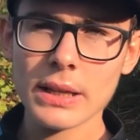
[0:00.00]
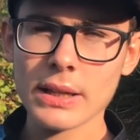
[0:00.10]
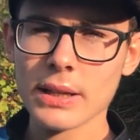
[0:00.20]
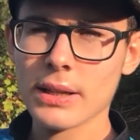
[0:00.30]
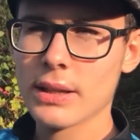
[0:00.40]

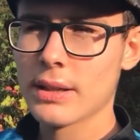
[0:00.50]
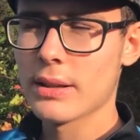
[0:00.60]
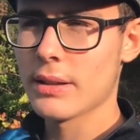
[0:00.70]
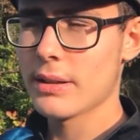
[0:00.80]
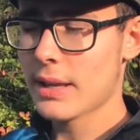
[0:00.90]

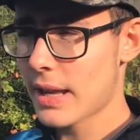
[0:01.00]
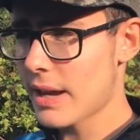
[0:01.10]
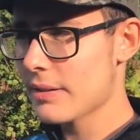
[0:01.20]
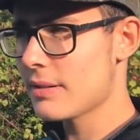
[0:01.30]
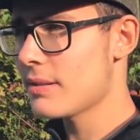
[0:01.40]
Ee,
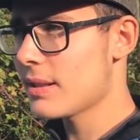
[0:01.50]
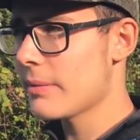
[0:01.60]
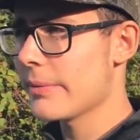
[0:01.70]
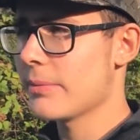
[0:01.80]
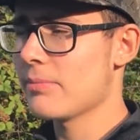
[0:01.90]
eğer siz
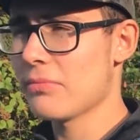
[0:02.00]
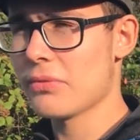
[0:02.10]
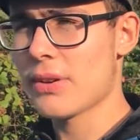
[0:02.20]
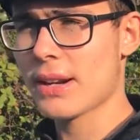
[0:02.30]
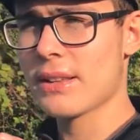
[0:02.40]
de
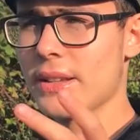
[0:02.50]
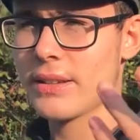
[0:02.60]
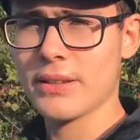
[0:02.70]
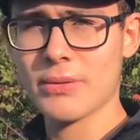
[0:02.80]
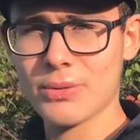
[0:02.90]
farklı
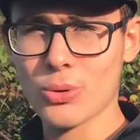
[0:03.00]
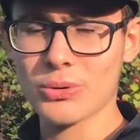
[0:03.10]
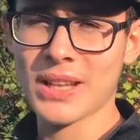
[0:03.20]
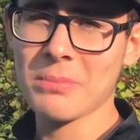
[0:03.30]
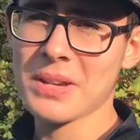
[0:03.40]

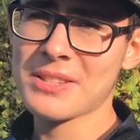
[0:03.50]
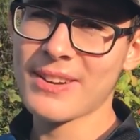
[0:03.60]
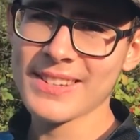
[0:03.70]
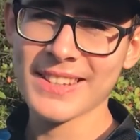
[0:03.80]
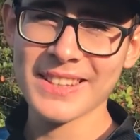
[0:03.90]
yöntemleriniz
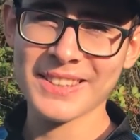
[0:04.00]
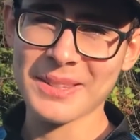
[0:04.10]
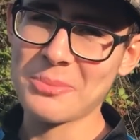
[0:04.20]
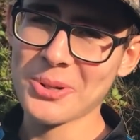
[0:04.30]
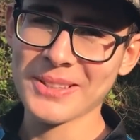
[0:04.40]
varsa
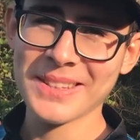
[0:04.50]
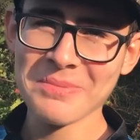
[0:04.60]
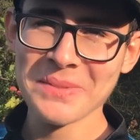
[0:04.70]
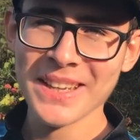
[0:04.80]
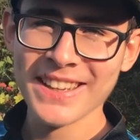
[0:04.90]
diyeyim öyle
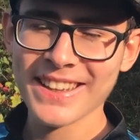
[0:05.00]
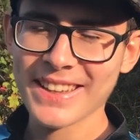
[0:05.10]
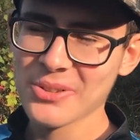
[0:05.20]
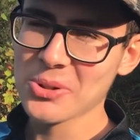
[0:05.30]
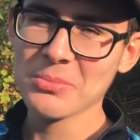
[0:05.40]
diyeyim e,
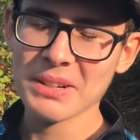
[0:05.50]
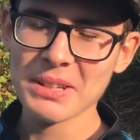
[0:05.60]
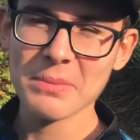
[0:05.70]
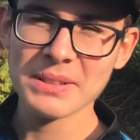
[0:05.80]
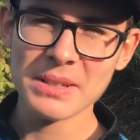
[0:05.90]

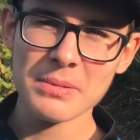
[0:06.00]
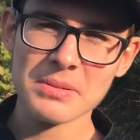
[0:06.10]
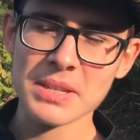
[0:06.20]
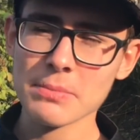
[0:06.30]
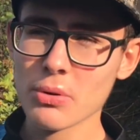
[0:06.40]
yorumlarda
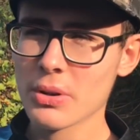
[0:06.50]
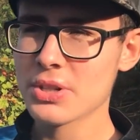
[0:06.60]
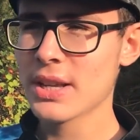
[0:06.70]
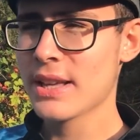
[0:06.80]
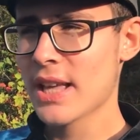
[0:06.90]
belirtebilirsiniz.
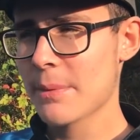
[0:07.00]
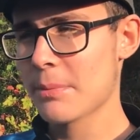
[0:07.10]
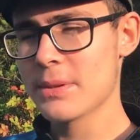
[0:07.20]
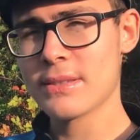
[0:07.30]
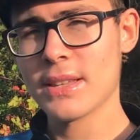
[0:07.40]
Böylece
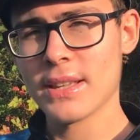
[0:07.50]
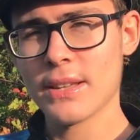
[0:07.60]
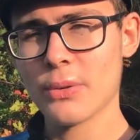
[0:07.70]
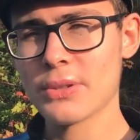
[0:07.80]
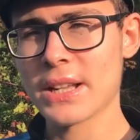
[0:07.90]
hepimiz
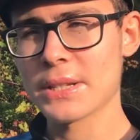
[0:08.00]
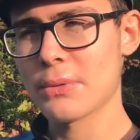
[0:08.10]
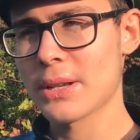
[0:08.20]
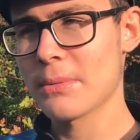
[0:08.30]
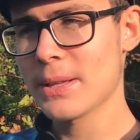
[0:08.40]
güzelce
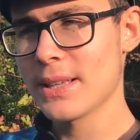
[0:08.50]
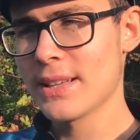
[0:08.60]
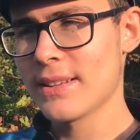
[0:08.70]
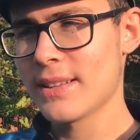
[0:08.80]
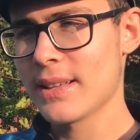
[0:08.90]
böyle bir
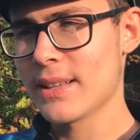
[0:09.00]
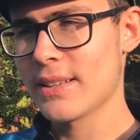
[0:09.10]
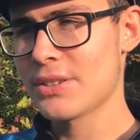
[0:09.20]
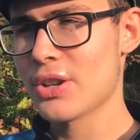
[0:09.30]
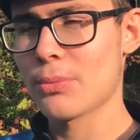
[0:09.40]

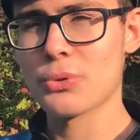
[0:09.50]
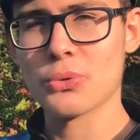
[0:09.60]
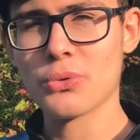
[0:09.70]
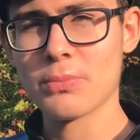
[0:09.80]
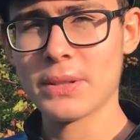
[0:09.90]
e, şey olmuş
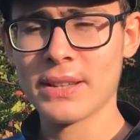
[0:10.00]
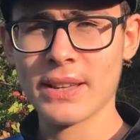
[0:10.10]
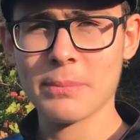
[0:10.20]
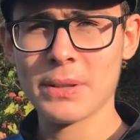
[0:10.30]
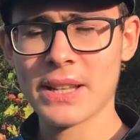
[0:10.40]
olur,
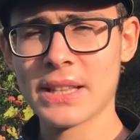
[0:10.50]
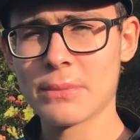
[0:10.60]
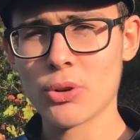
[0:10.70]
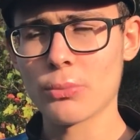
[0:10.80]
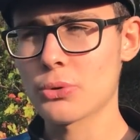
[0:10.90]
bilgi,
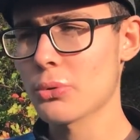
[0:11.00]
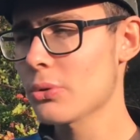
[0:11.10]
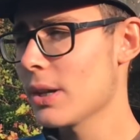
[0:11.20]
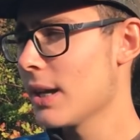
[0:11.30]
bilgilendirme olmuş olur.